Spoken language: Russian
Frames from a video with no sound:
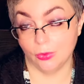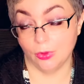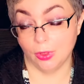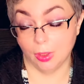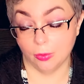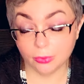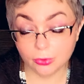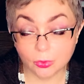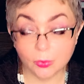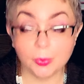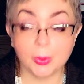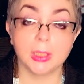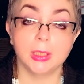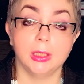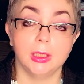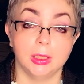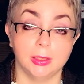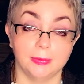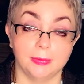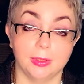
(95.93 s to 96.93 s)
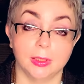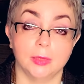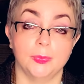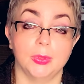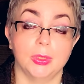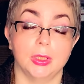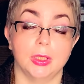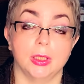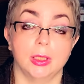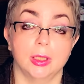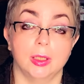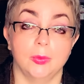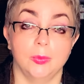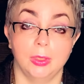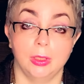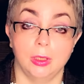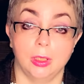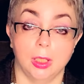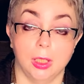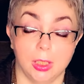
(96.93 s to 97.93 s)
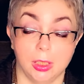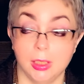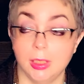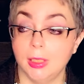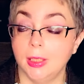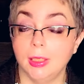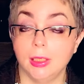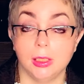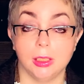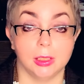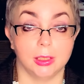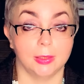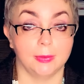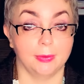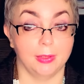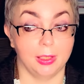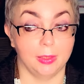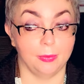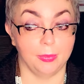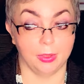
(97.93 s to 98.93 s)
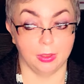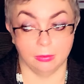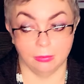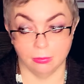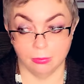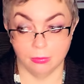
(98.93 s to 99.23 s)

Я буду просить вас писать комментарии, делитесь своими